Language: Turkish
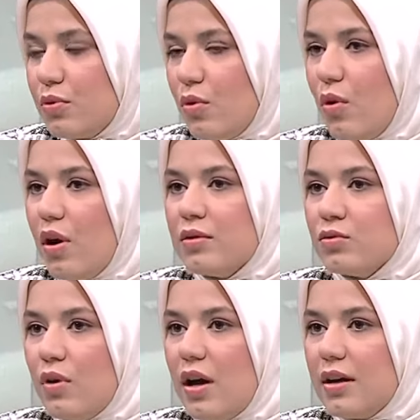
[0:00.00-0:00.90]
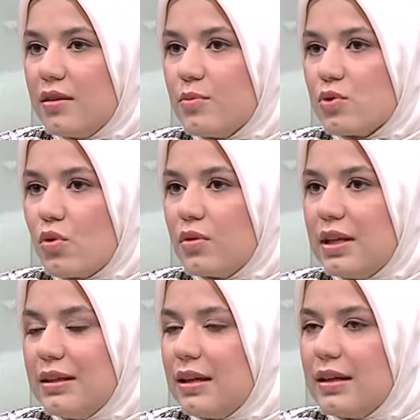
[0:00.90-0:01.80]
o an dua edip sonra
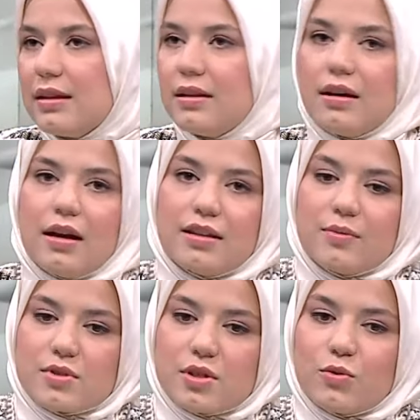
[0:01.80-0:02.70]
yine kendi hayatımıza